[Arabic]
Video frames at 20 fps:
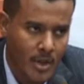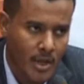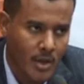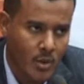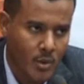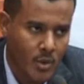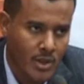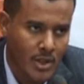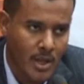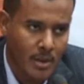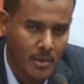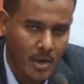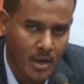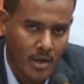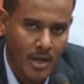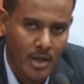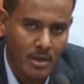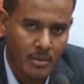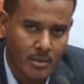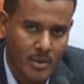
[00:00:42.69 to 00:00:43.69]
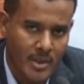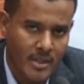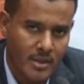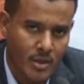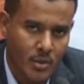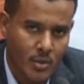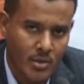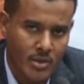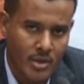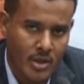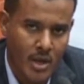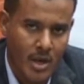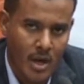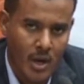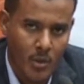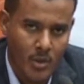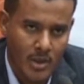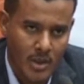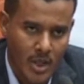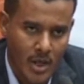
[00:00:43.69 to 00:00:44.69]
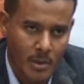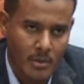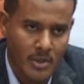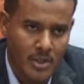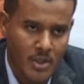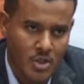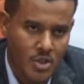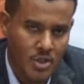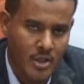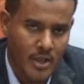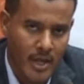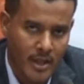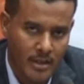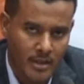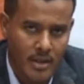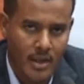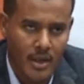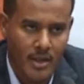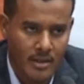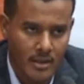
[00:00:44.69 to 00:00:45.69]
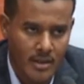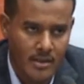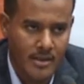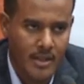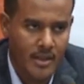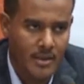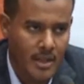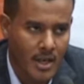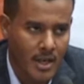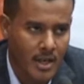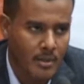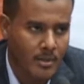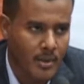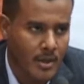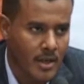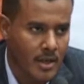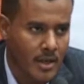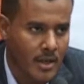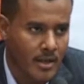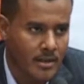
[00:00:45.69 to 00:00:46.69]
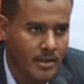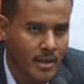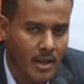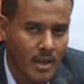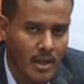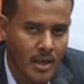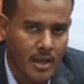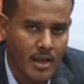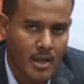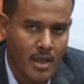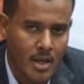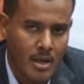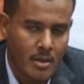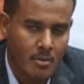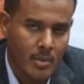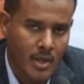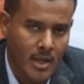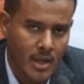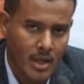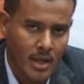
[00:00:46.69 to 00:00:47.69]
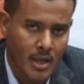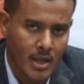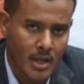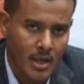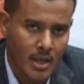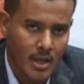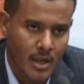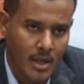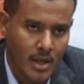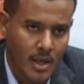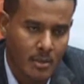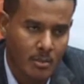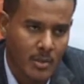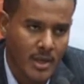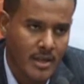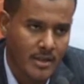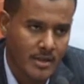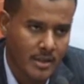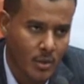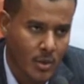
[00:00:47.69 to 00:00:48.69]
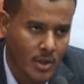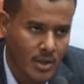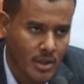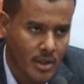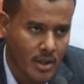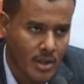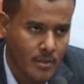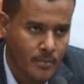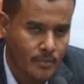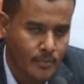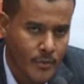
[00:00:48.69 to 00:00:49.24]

انه يطلع بقرار من مجلس الوزراء او يطلع بتشريع حتى ايضا زي التعليم التقني من المجلس الوطني